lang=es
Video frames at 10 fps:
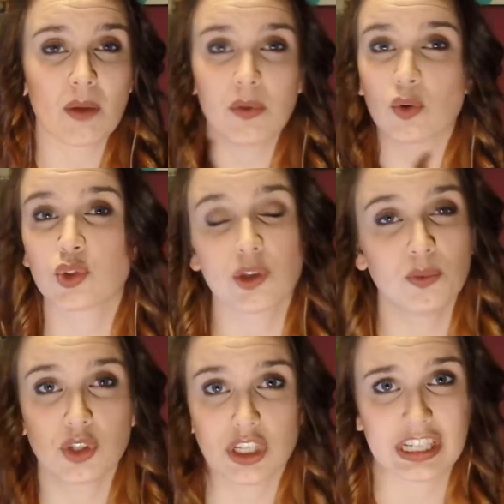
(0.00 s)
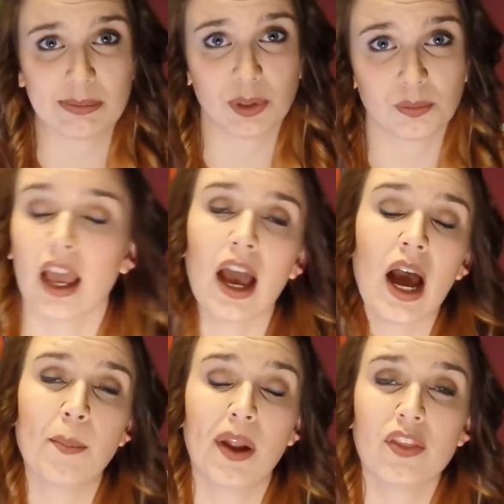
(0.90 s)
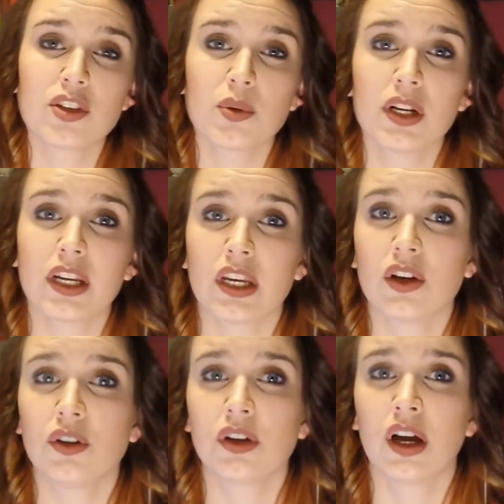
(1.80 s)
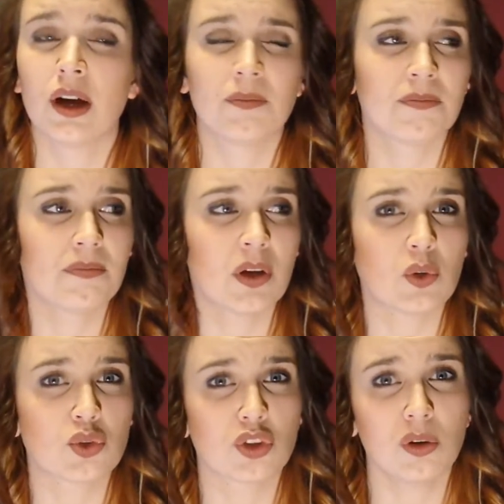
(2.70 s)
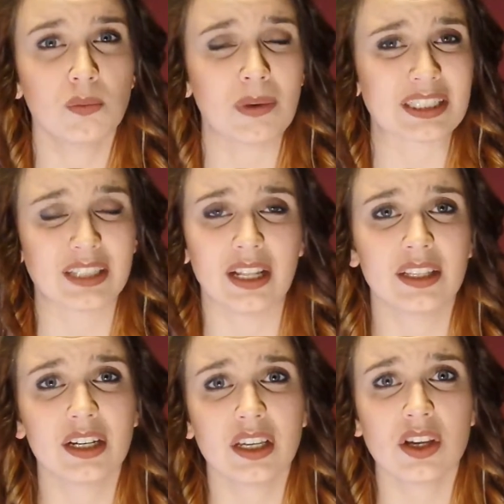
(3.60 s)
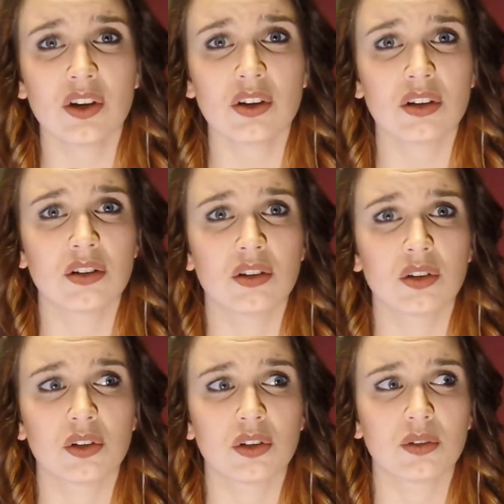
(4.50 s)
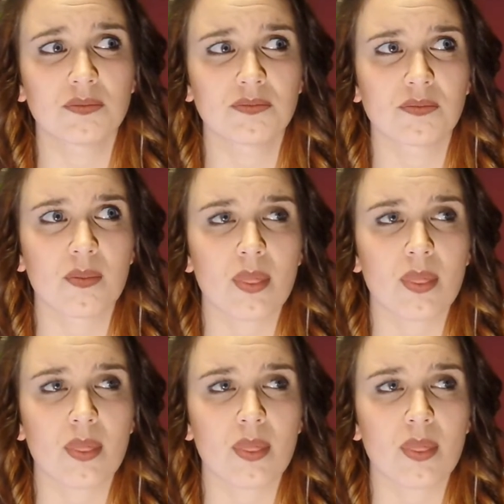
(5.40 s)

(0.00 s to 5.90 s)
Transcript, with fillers: me gustó muchísimo. Hablando sobre el guión, me gustó bastante el guión, no... Mm,